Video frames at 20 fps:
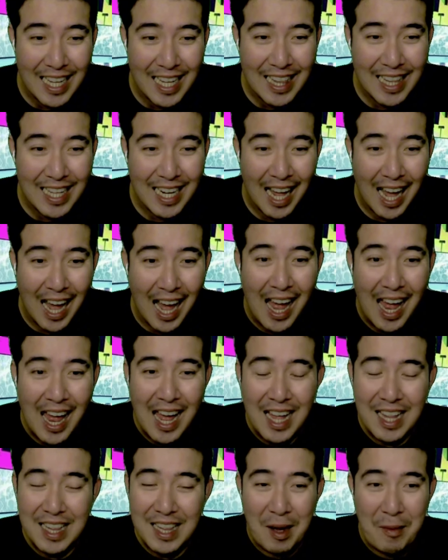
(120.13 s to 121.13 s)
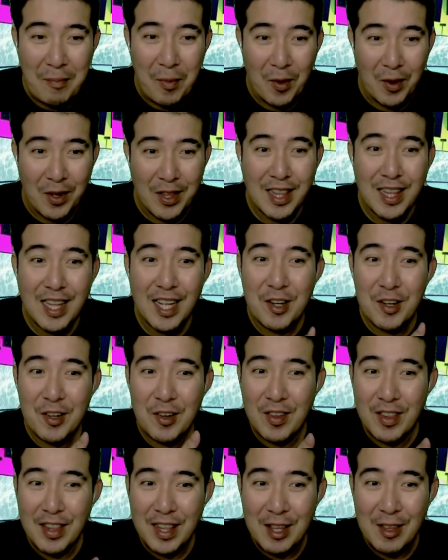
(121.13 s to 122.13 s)
lang sila, tapos
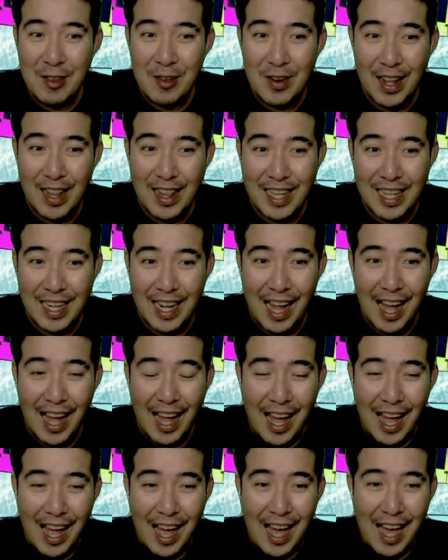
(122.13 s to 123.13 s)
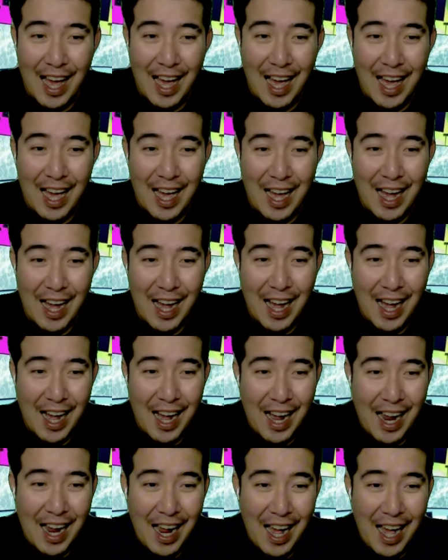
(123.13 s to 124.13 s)
nag-transition na sila
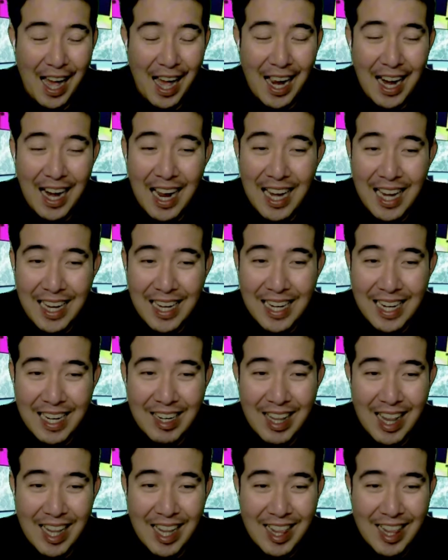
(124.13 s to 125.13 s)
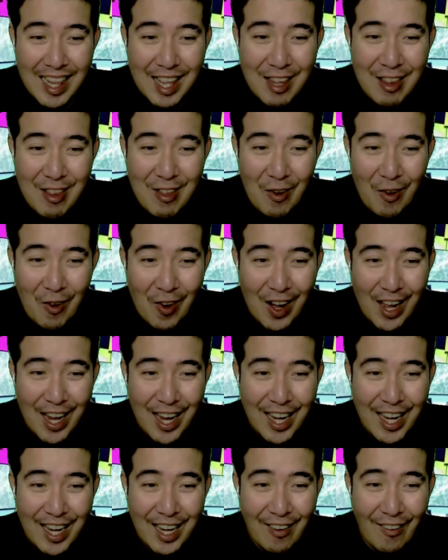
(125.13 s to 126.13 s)
ang galing ng
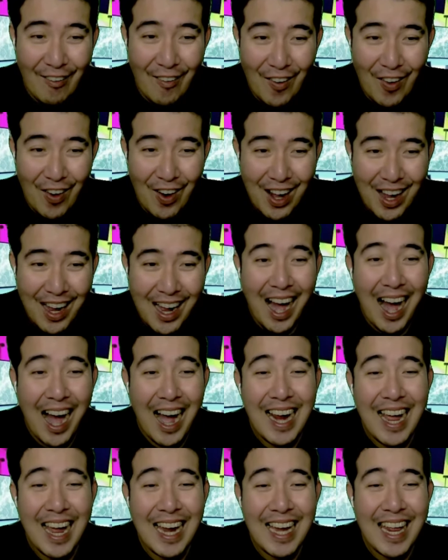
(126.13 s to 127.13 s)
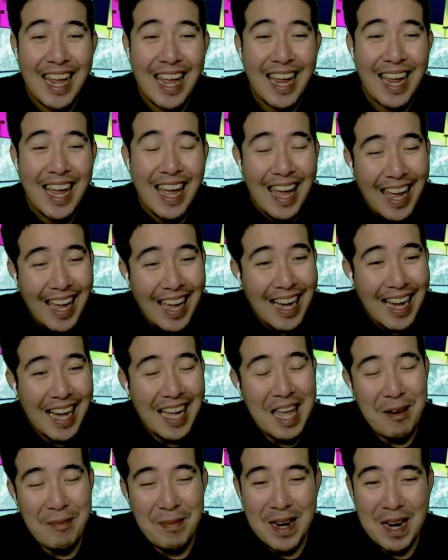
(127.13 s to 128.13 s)
transition. Oh, ang galing.
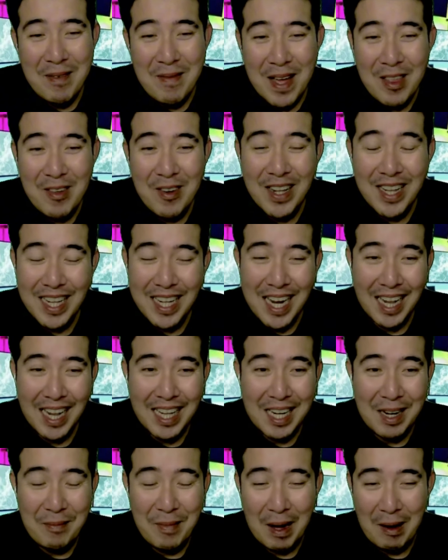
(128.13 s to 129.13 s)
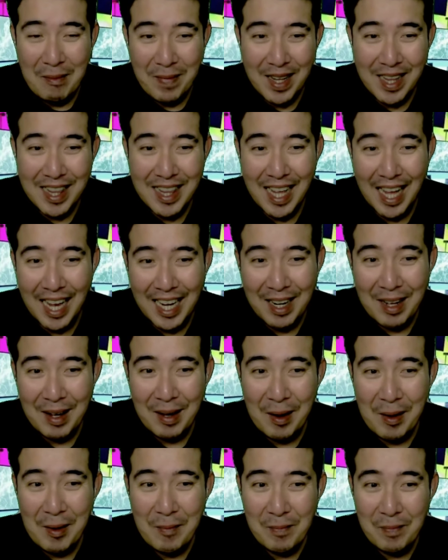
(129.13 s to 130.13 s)
Kaya pala medyo hindi natin napapansin
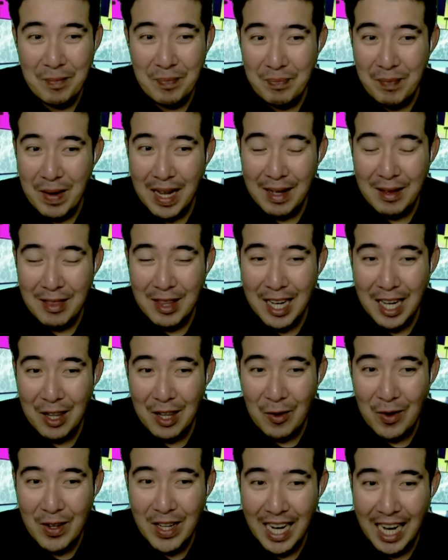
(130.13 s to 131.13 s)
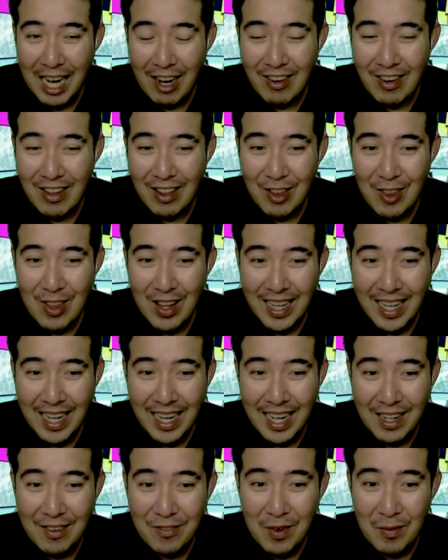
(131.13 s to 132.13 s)
na ma- nagkaroon ng aerial shot
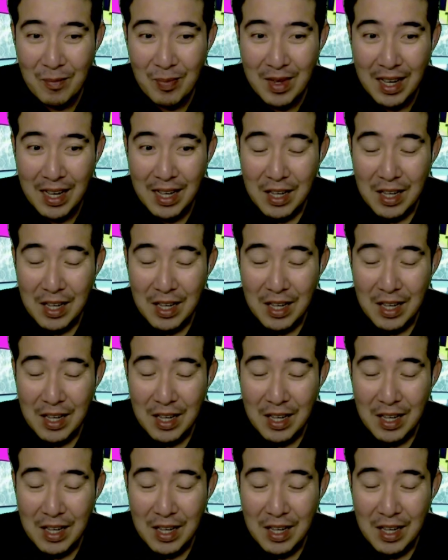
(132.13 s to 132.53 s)
agad from the